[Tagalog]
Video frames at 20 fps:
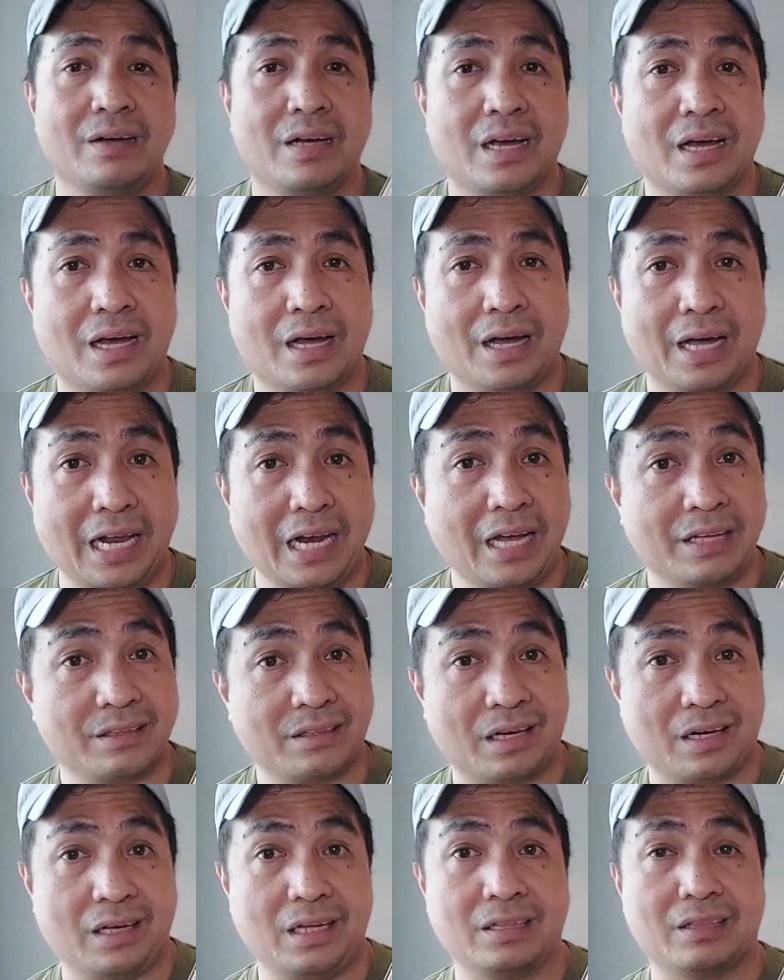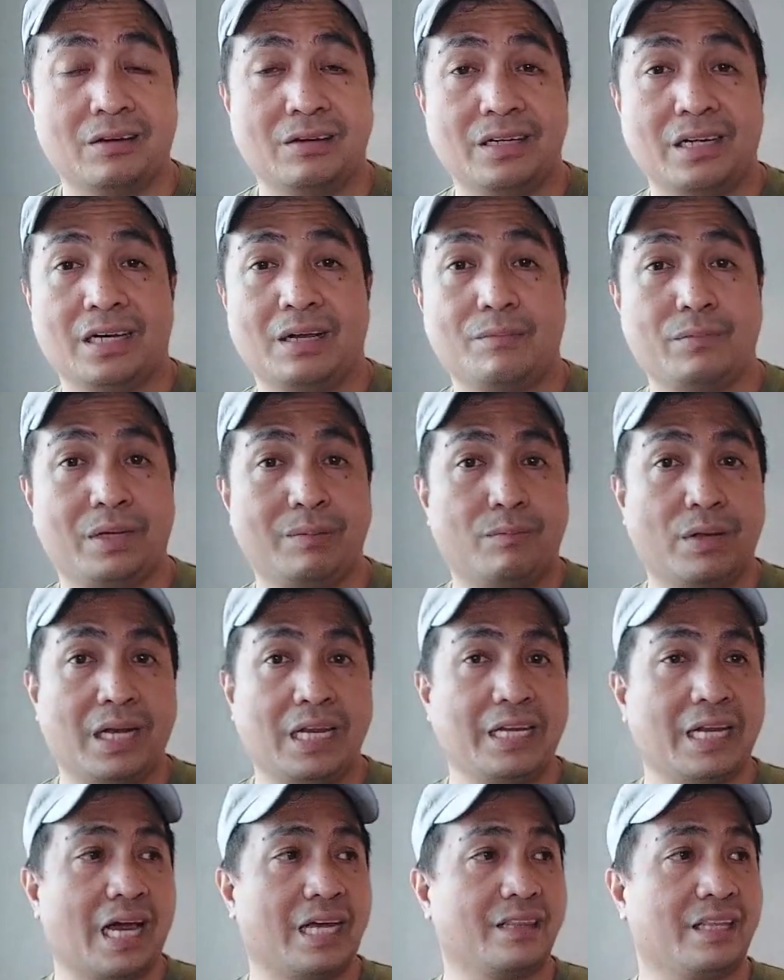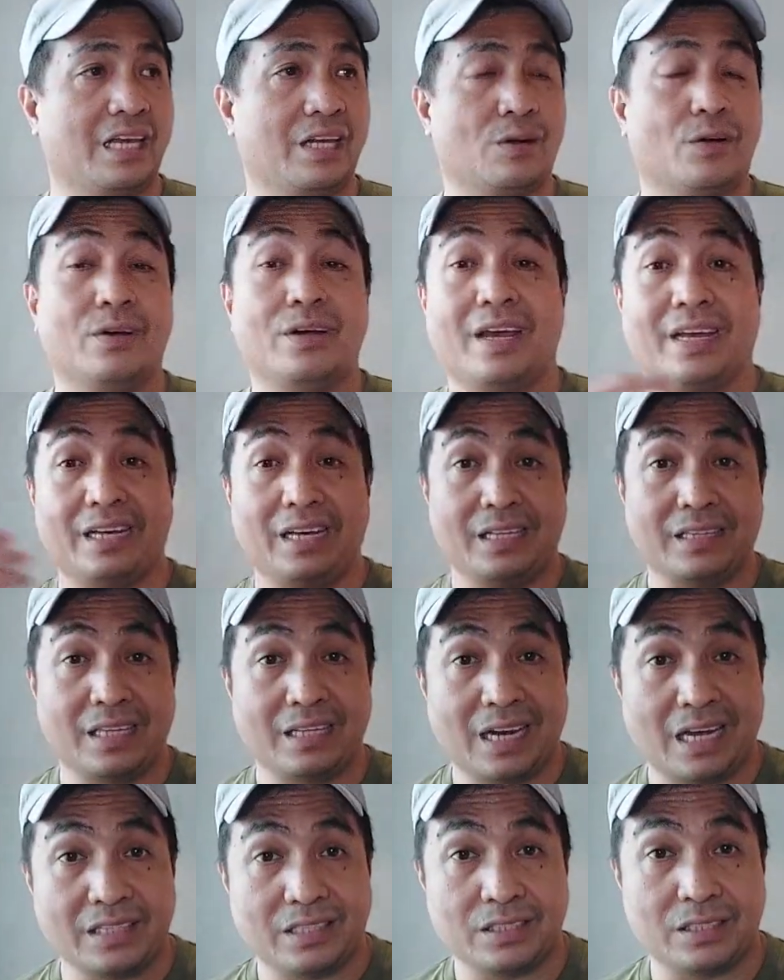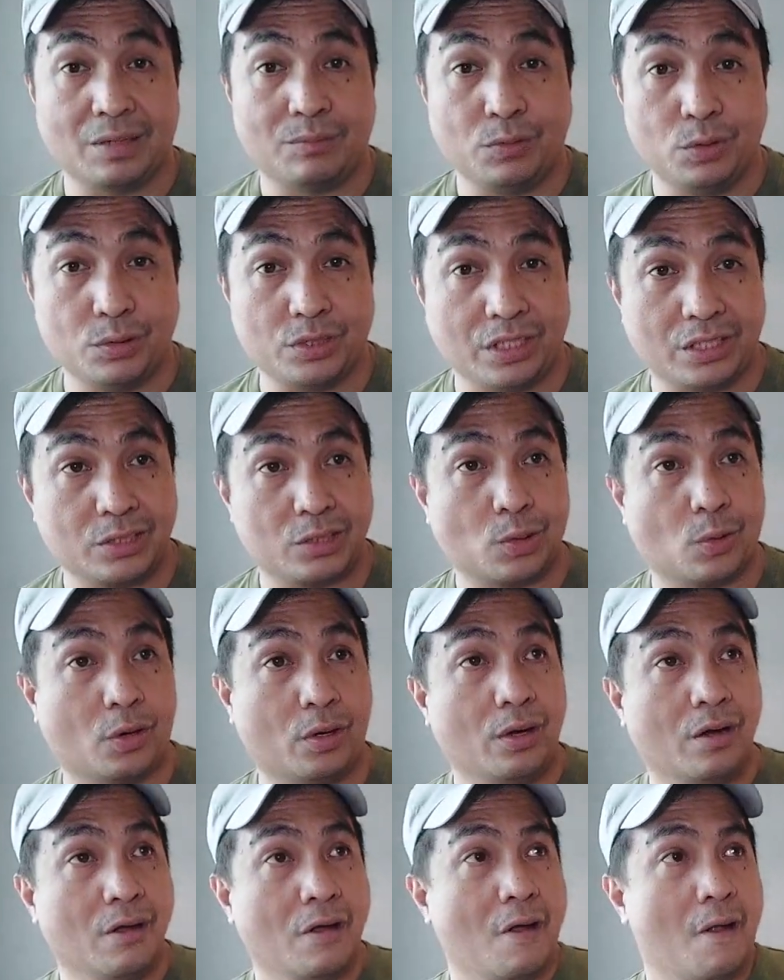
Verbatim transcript: na electric guitar na nabibili natin or nakikita natin sa music store,